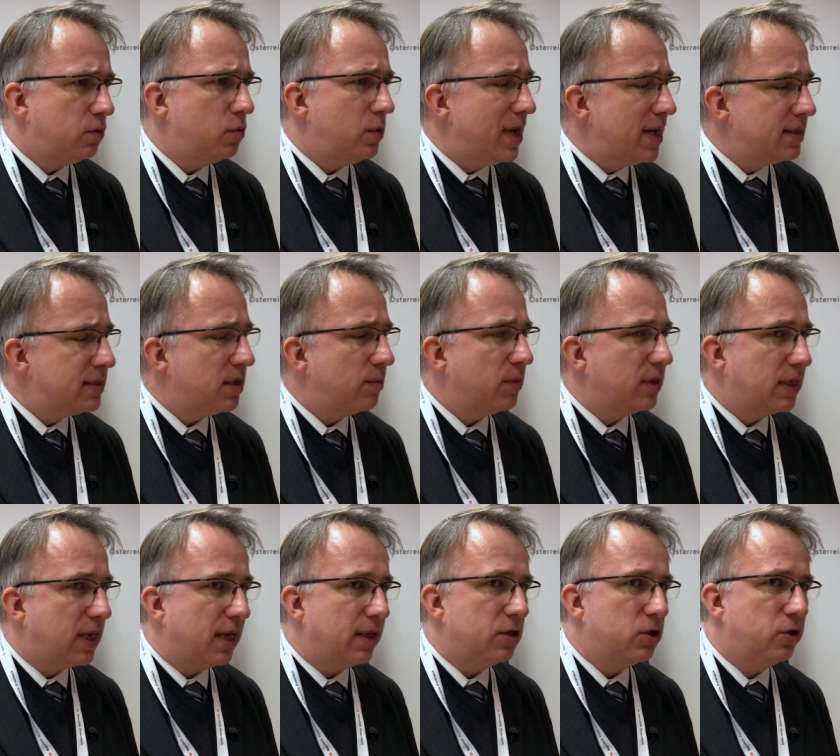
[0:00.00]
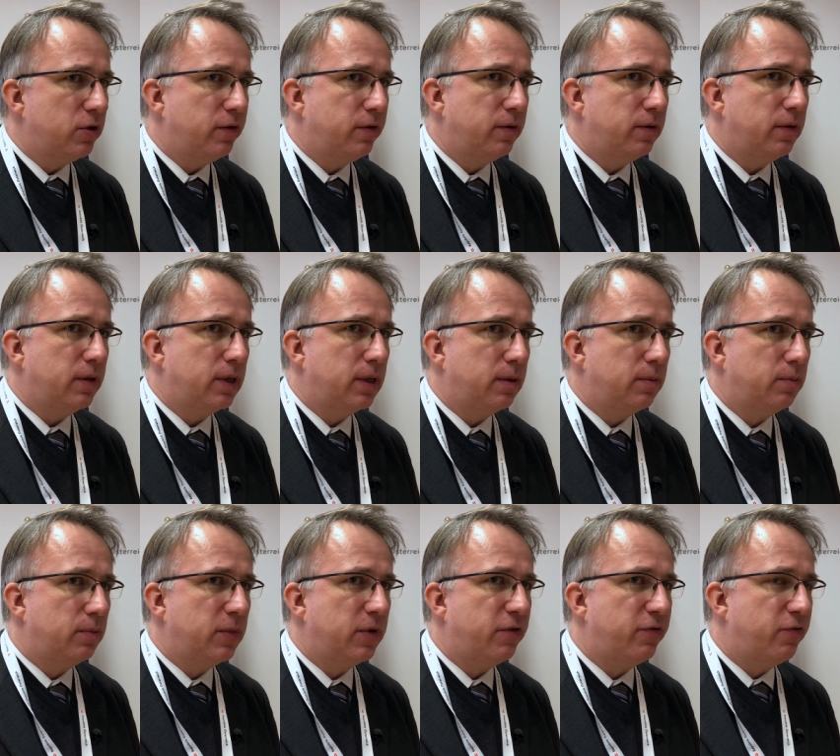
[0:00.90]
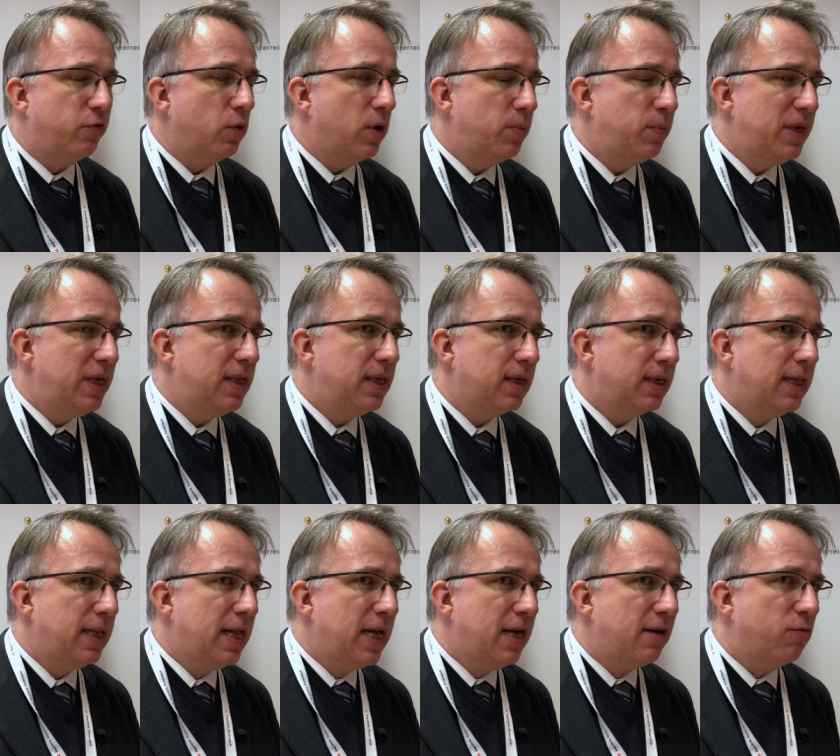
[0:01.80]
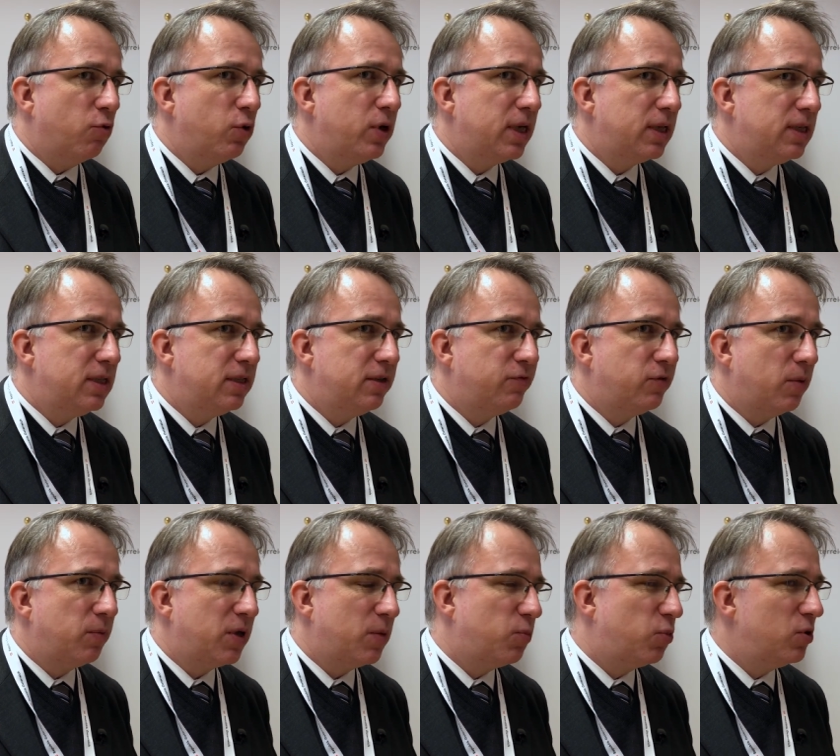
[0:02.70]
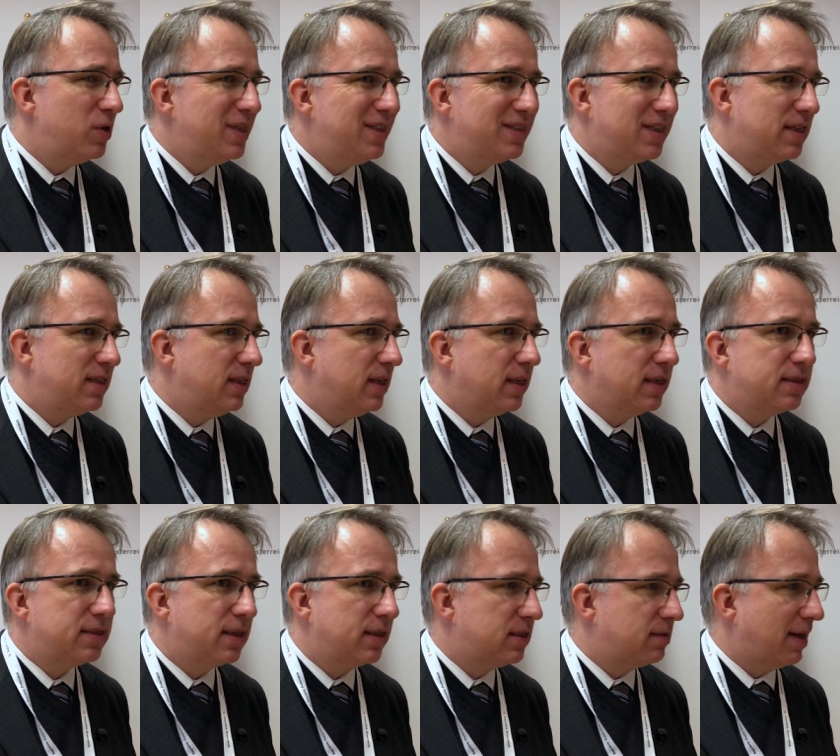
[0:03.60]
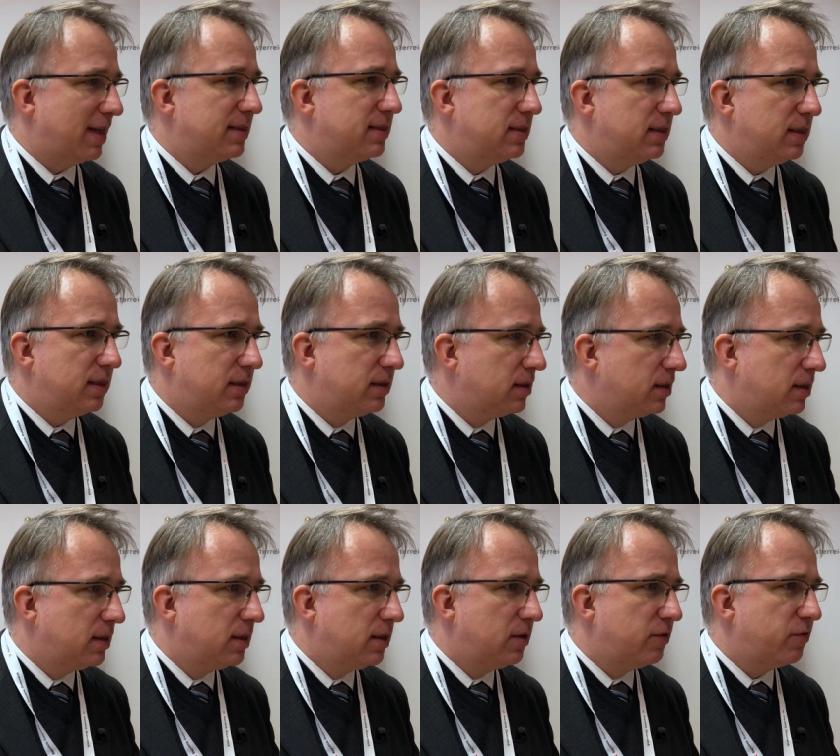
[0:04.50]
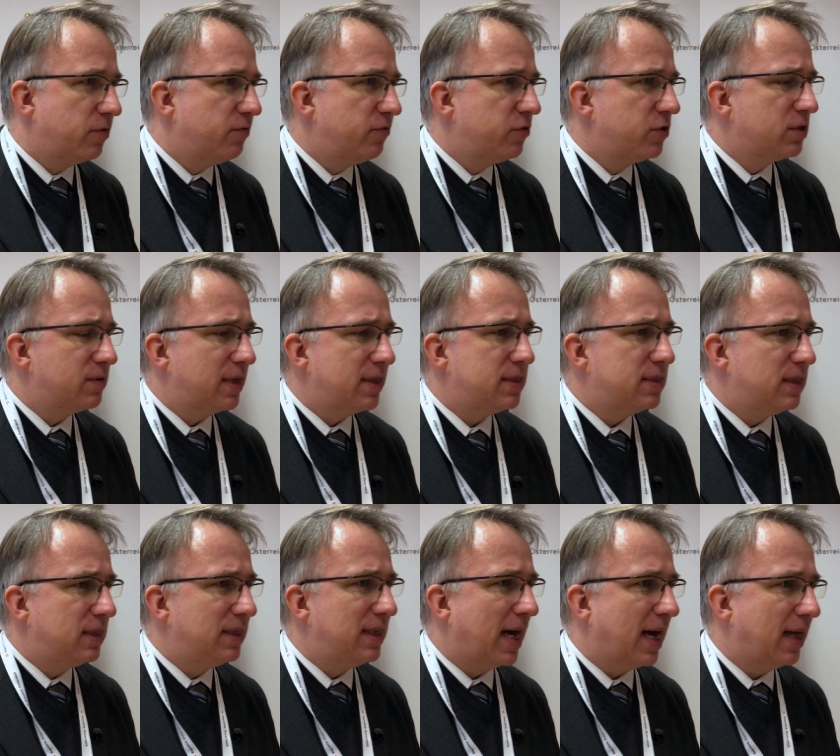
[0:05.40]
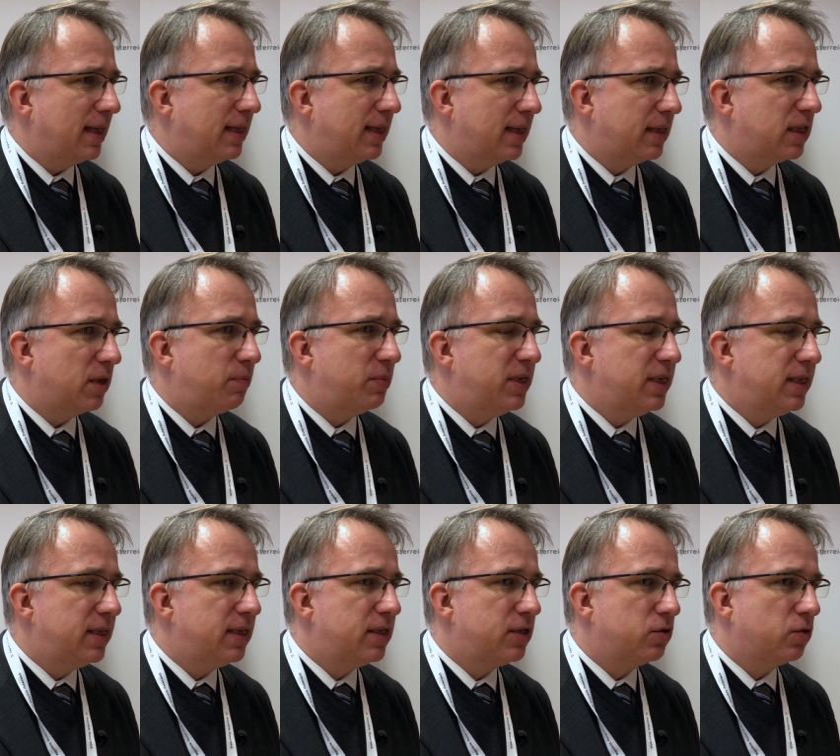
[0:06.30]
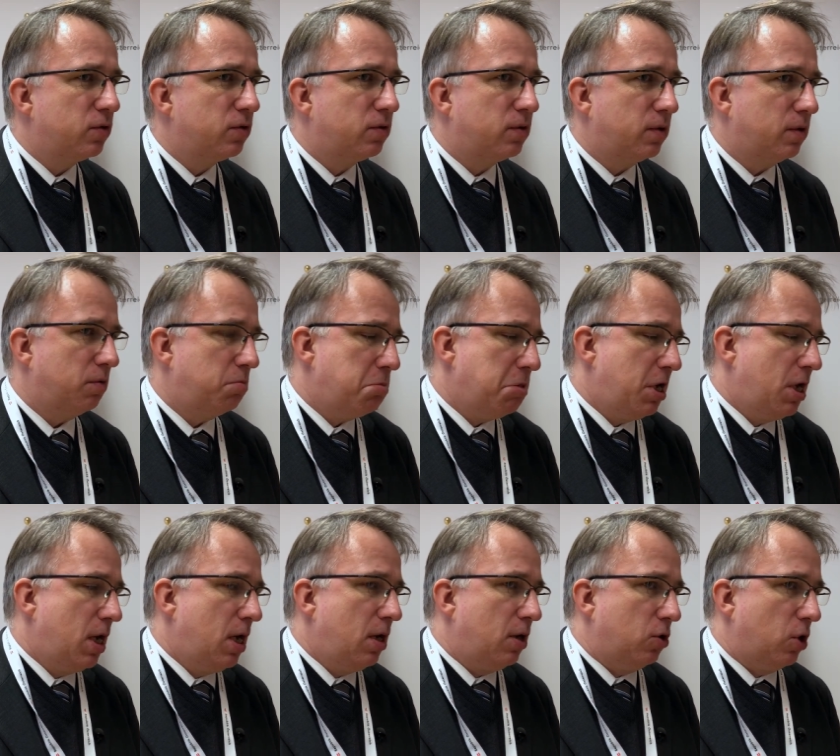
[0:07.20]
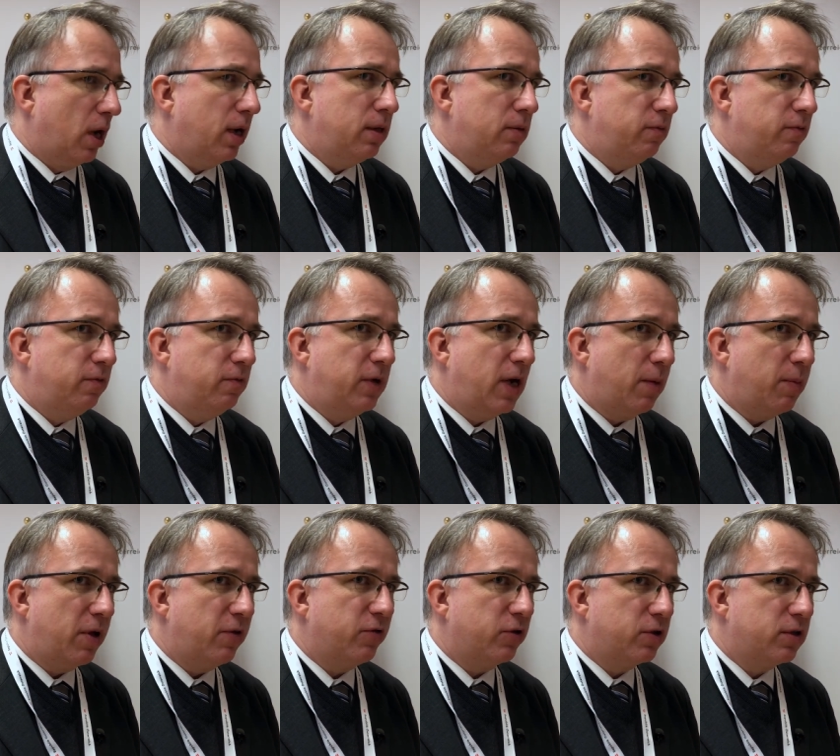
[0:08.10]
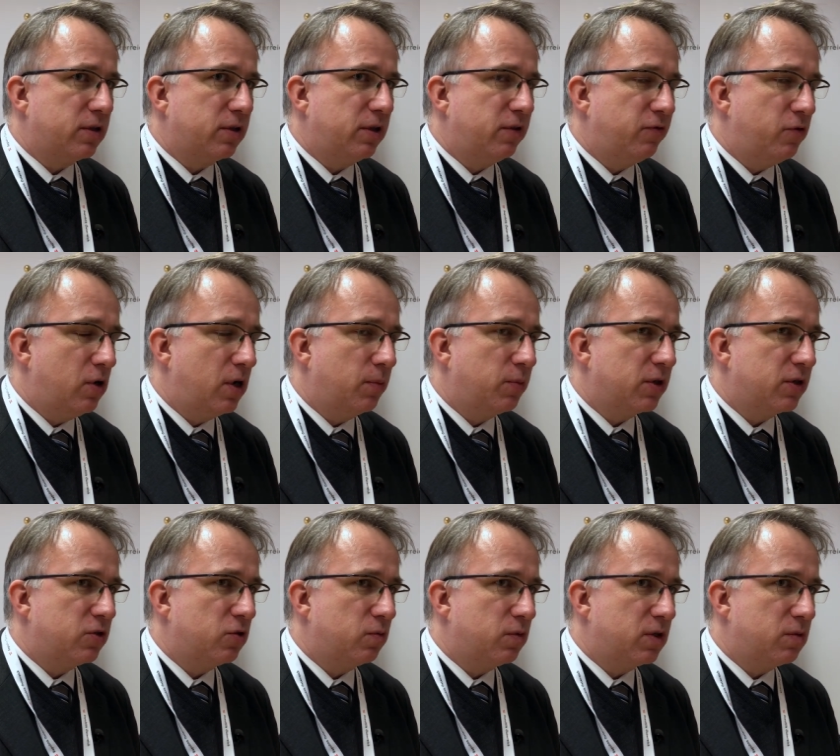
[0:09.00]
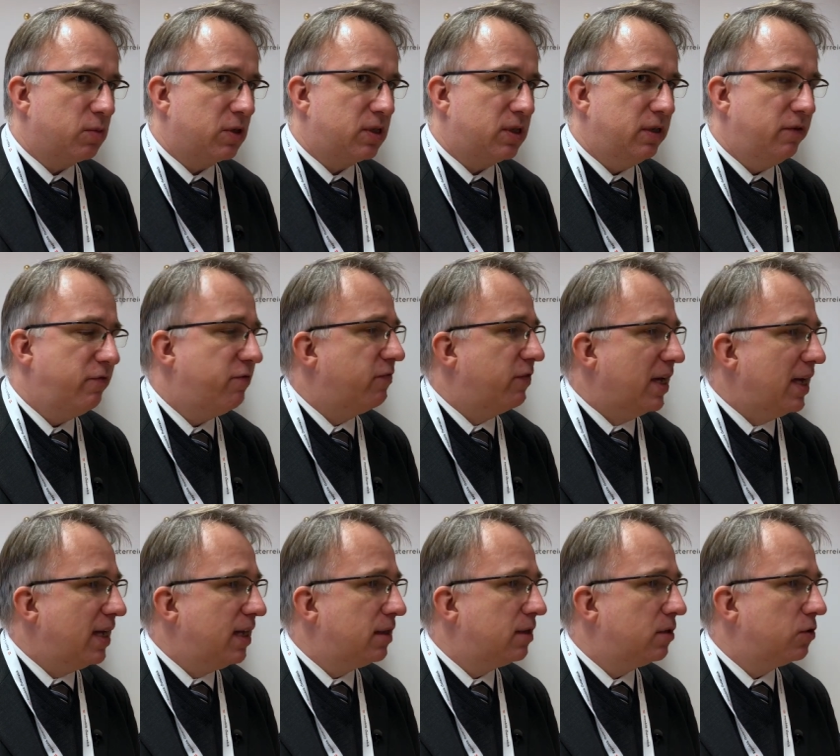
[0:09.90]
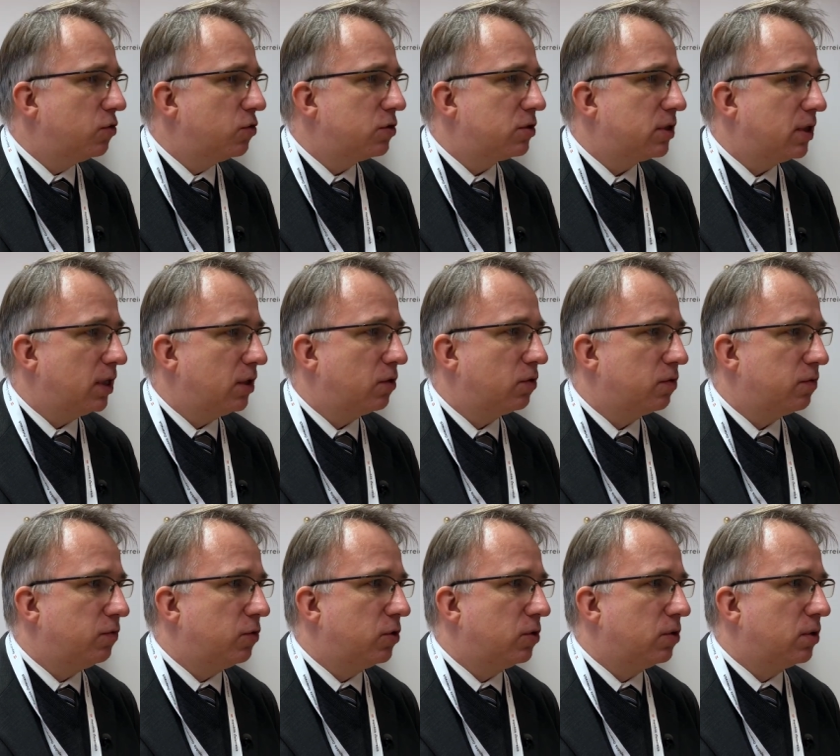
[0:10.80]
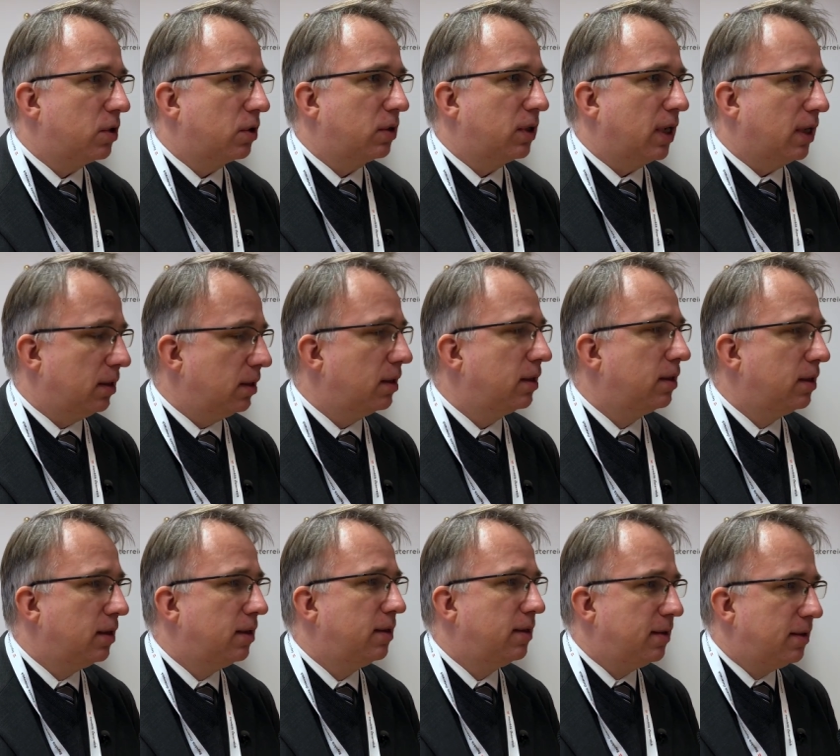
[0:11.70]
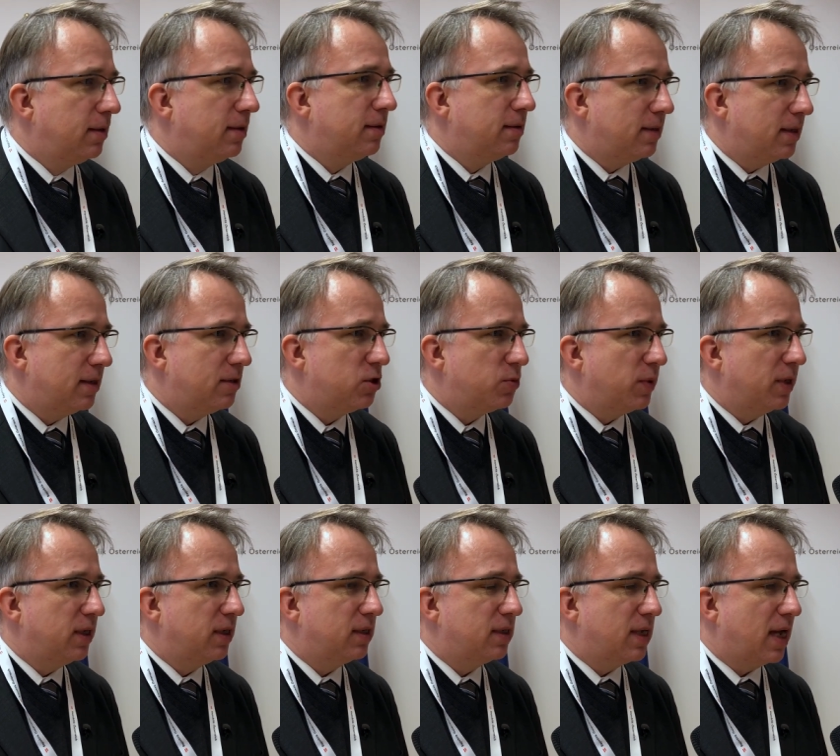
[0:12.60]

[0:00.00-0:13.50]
US-amerikanische ähm, Vorbilder, wo ja diese Form der Polizatire seit 20, 25 Jahren etabliert ist. Und äh, ja, wir haben einfach das Gefühl gehabt, dass sowas massiv fehlt in Österreich und würden da gerne entsprechend